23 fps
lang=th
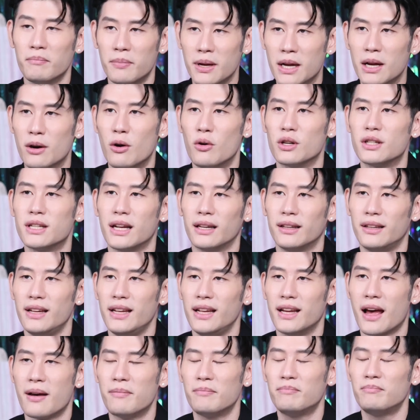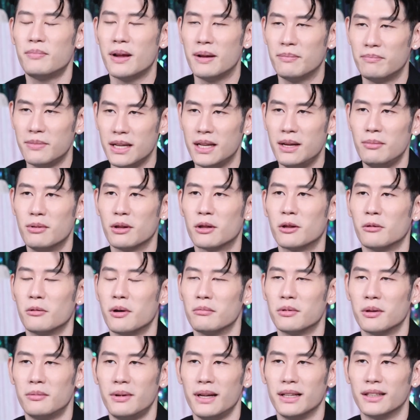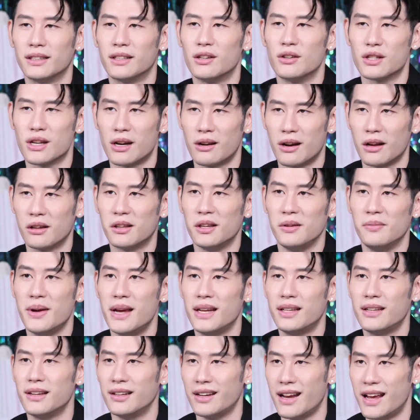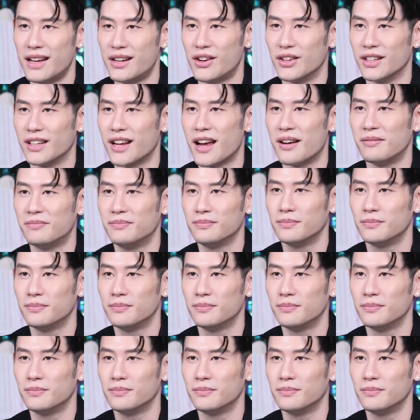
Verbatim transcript: ปี67นี้ครับเป็นปีที่ประสบความสำเร็จของชาวราศีเมษอย่างแน่นอนครับ